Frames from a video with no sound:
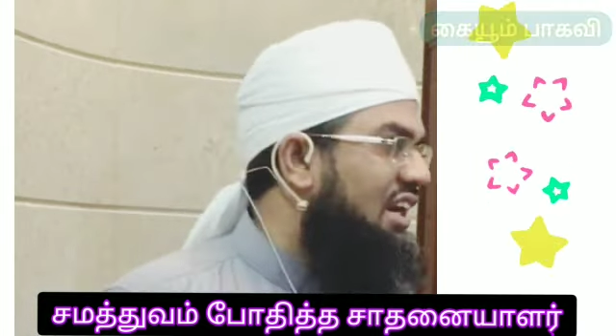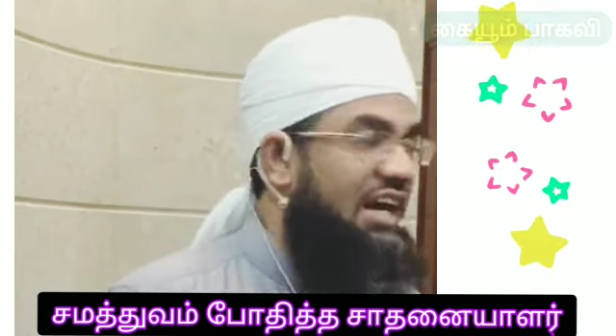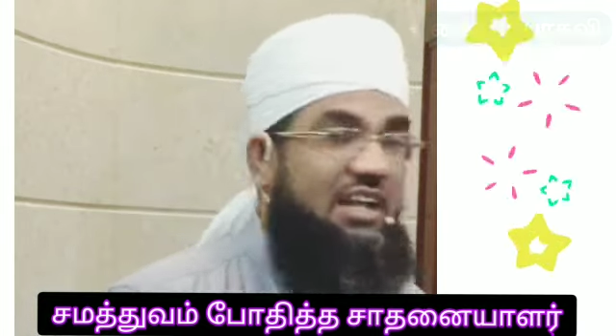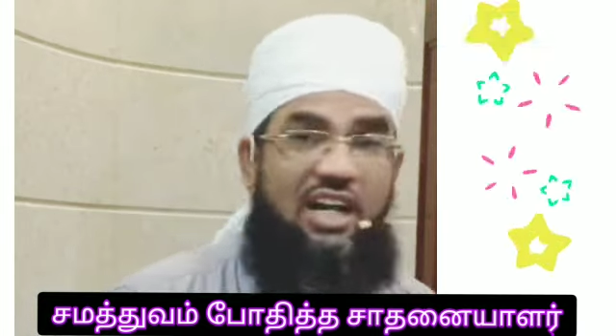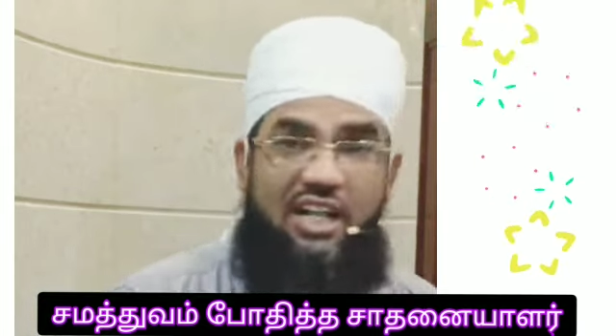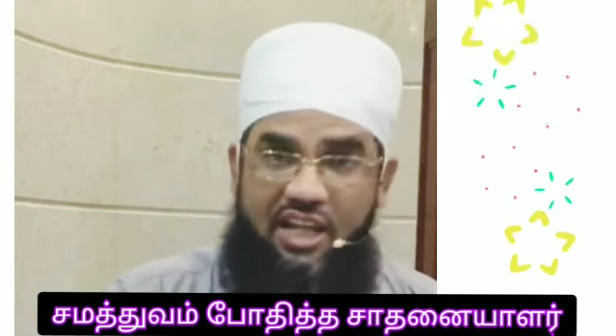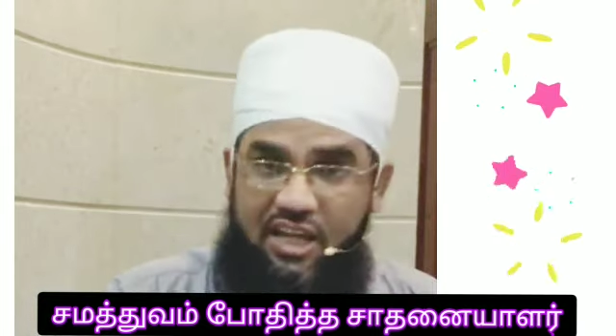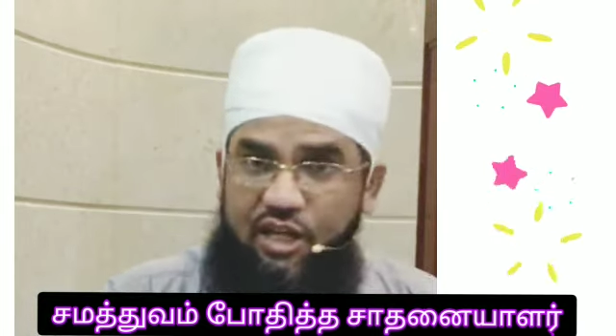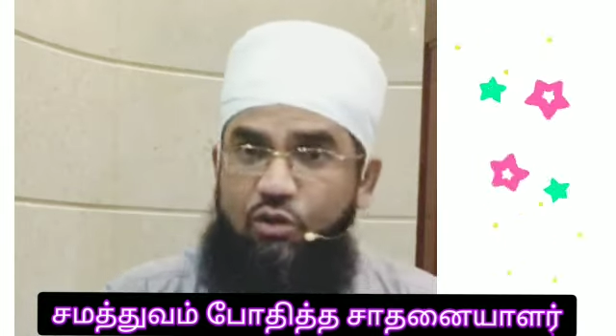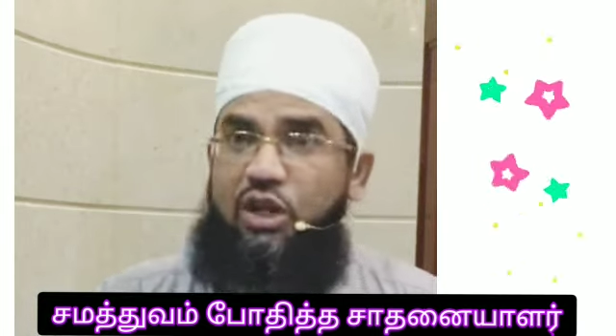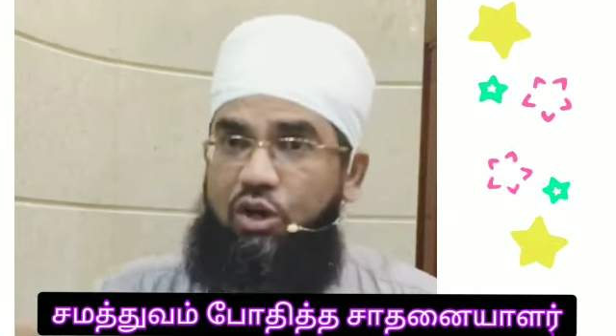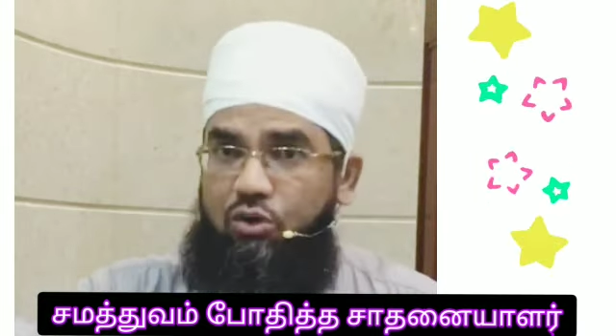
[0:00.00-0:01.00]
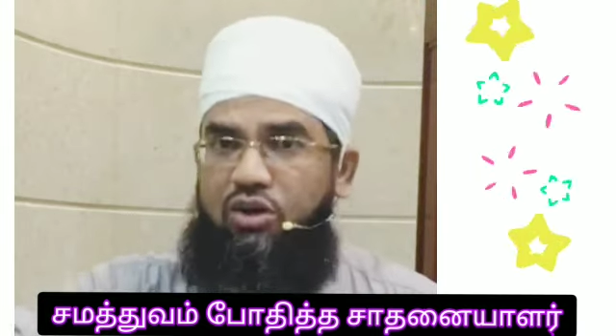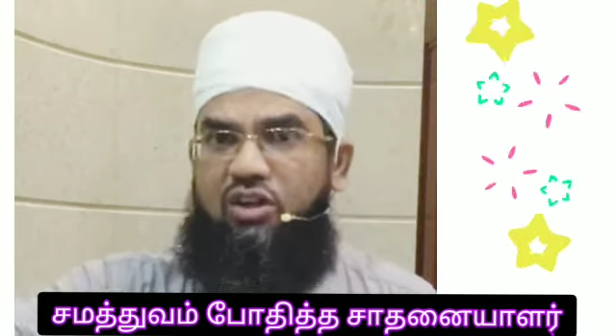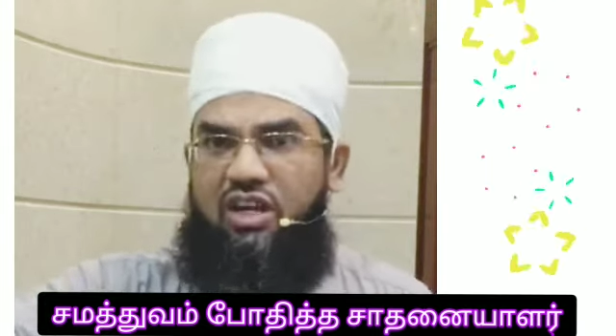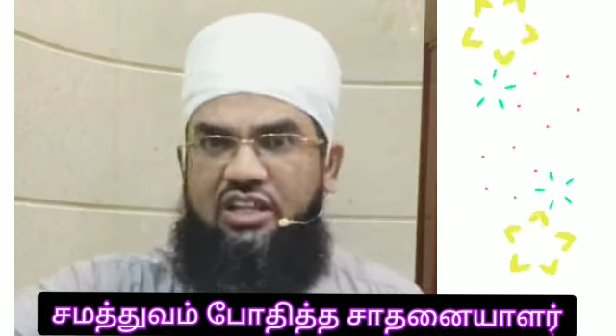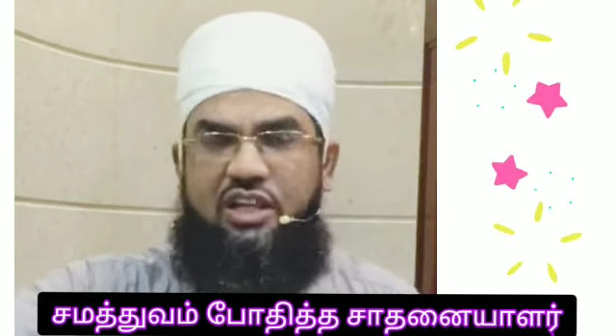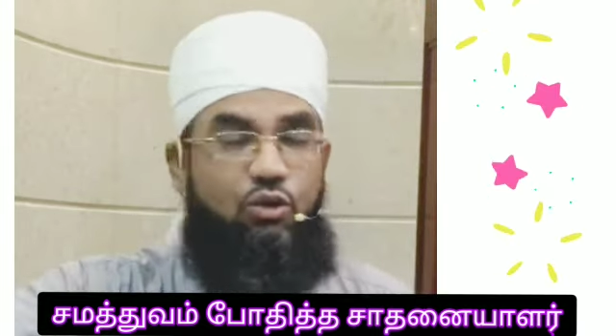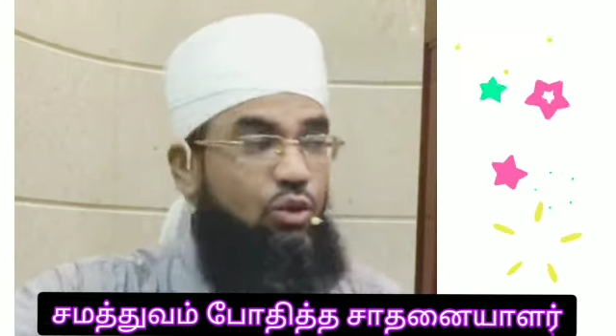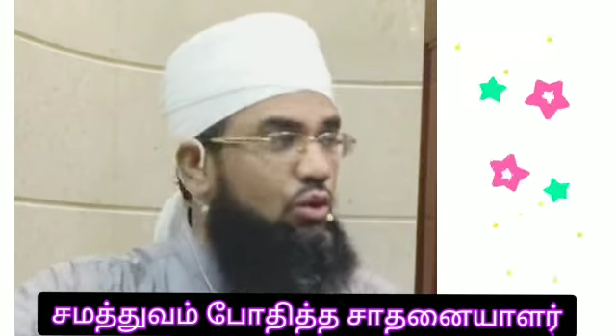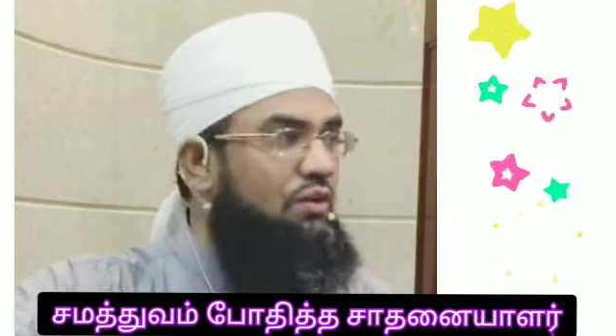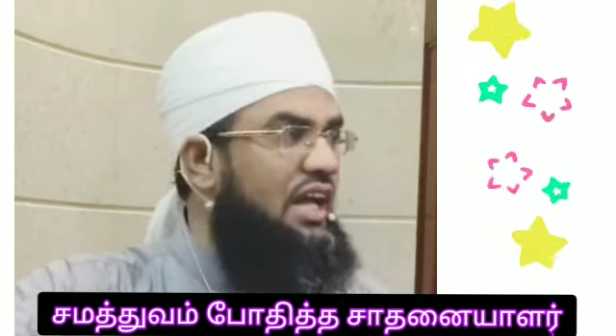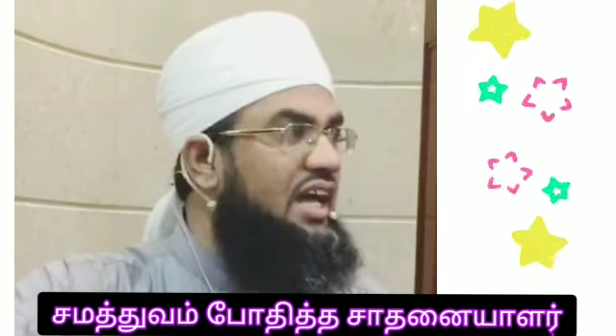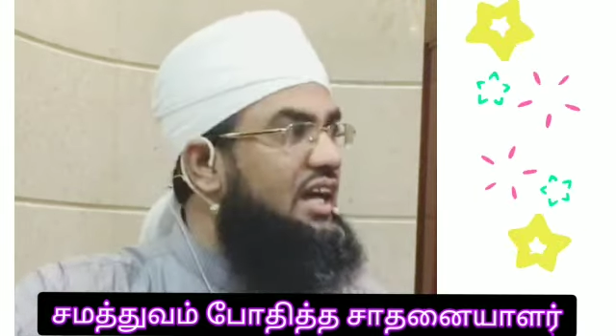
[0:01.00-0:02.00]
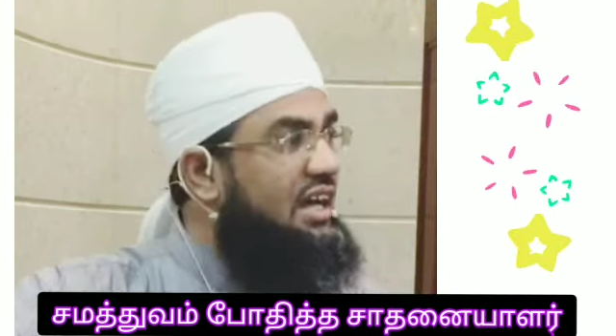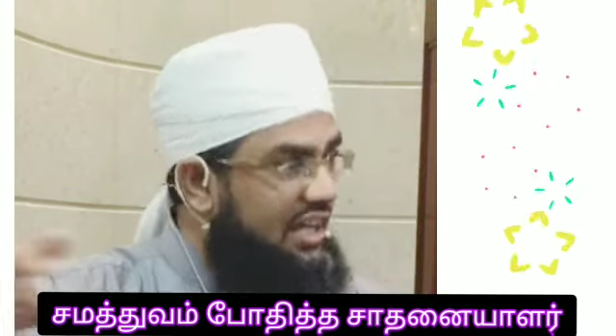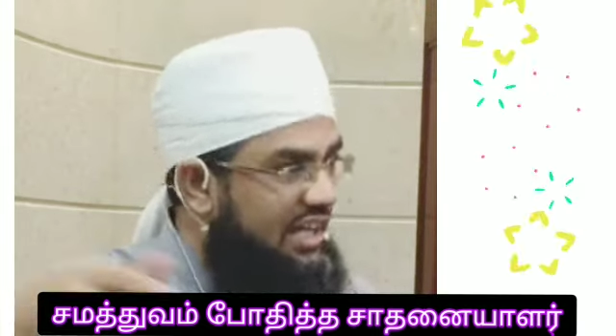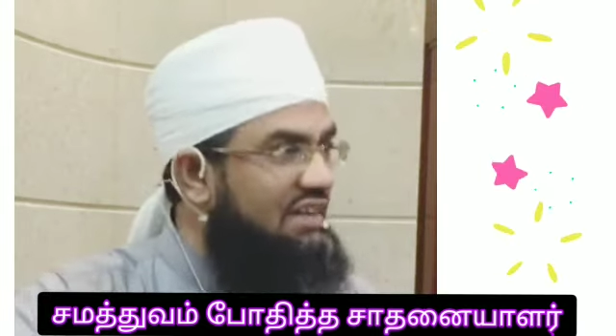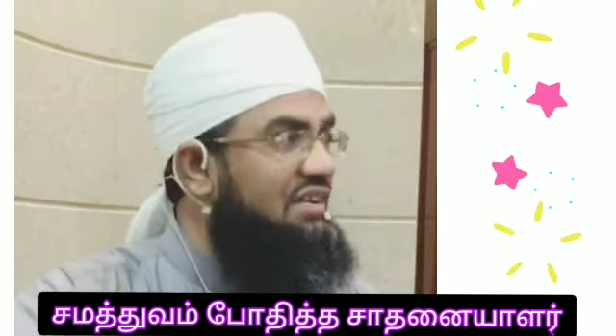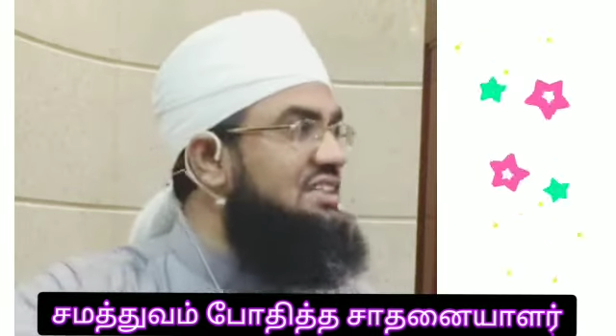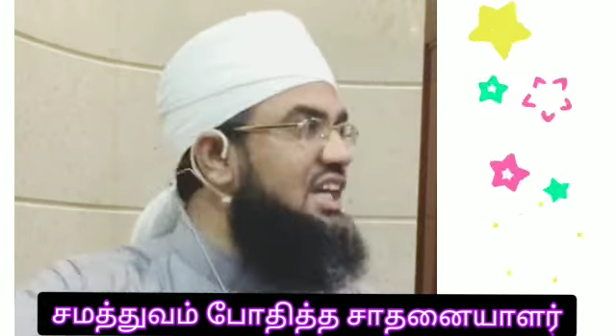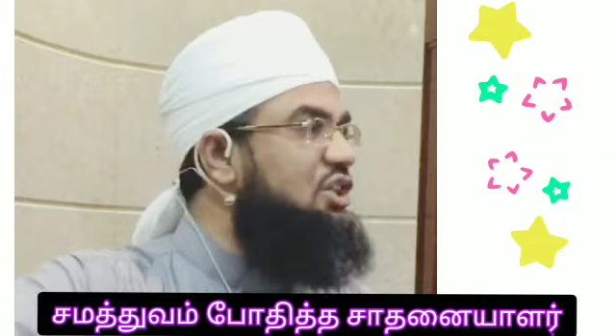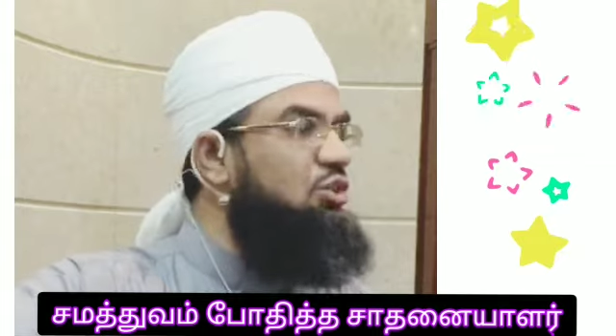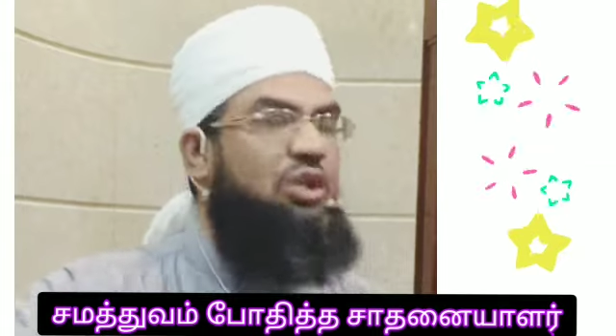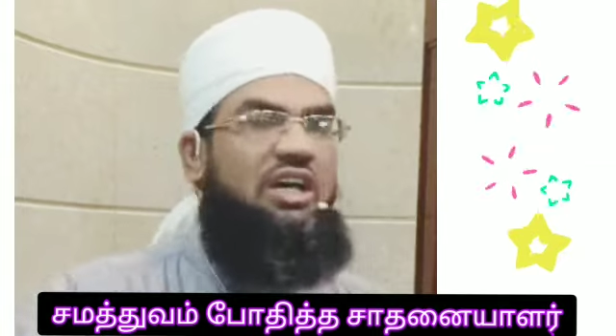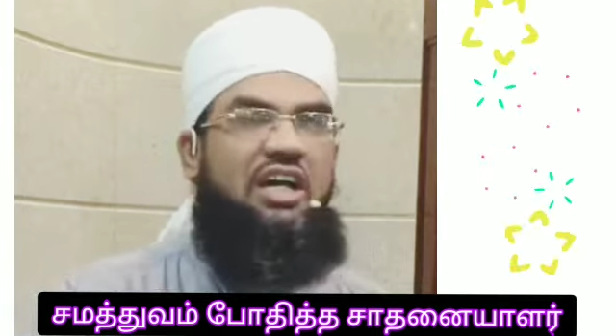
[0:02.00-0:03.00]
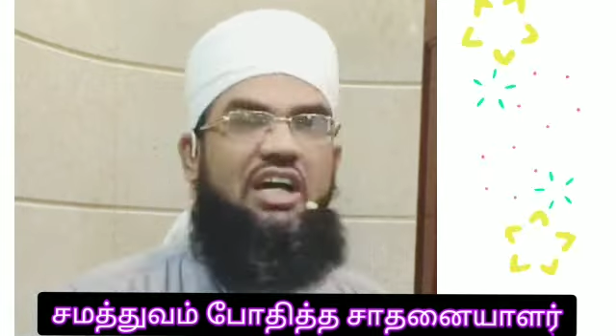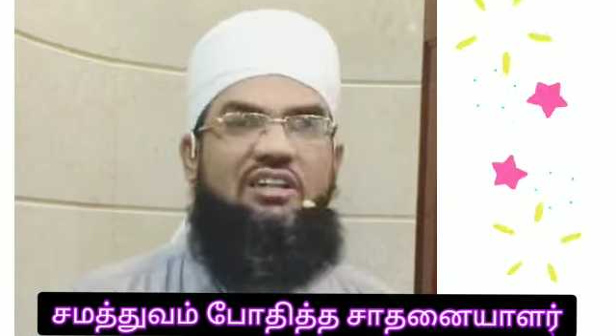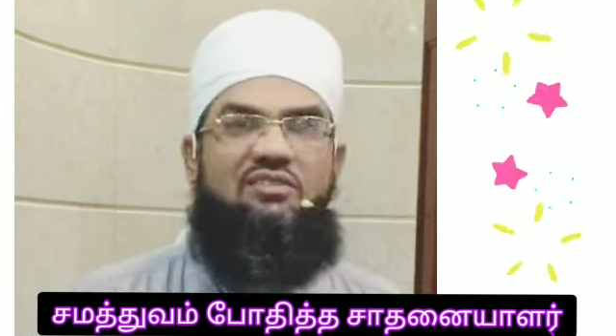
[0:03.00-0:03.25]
அதனால எங்களுடைய அந்த குழுவில் நீங்க இவரை சேர்த்து விடுங்க